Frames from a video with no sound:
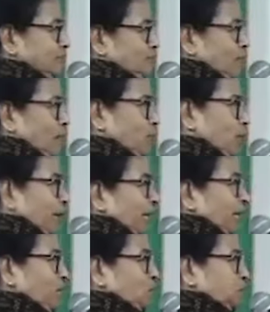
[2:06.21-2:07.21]
ভাবলো
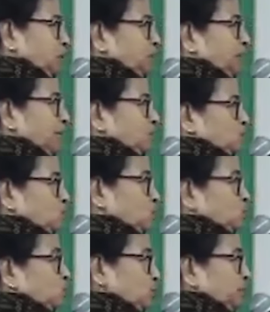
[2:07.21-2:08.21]
এখানে মুসলিমদের একটু
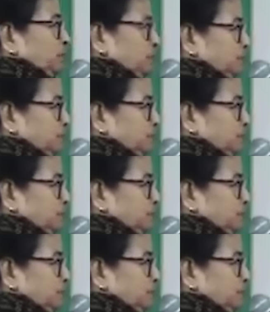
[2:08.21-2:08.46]
সুশ্রুতি দিই